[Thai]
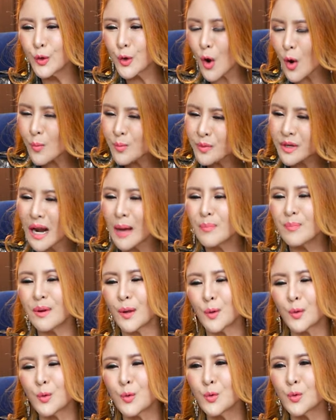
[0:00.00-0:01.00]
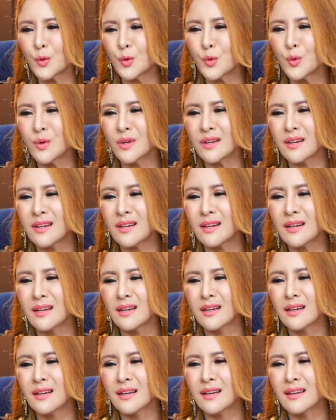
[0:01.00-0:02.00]
ยอมรับแล้วครูรุ้ง
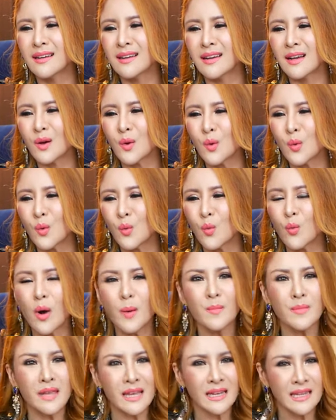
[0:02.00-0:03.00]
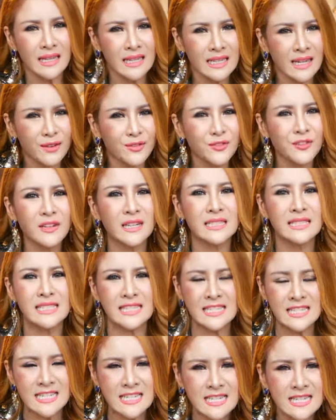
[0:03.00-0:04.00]
ว่ามีเหลือเฟือ
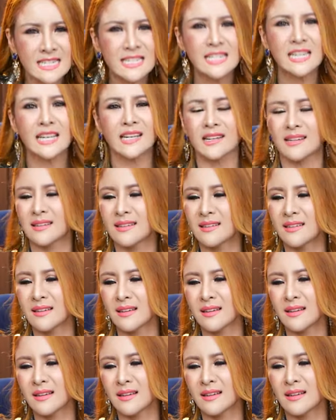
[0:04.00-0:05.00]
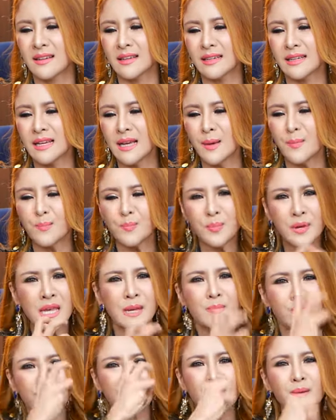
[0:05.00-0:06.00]
จริงๆ
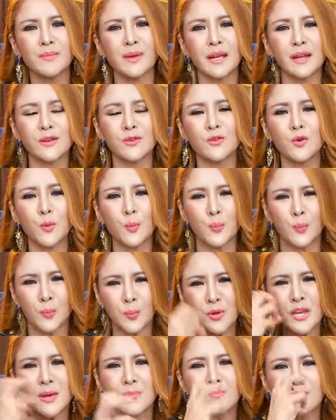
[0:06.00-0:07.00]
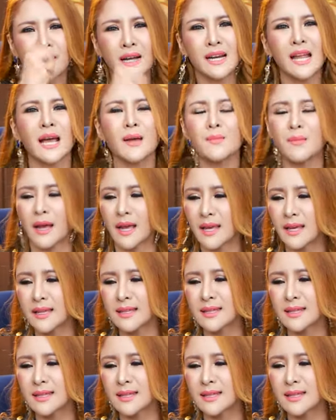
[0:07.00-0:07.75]
พิมพ์ได้ไหมลูกพิมพ์มาได้ไหม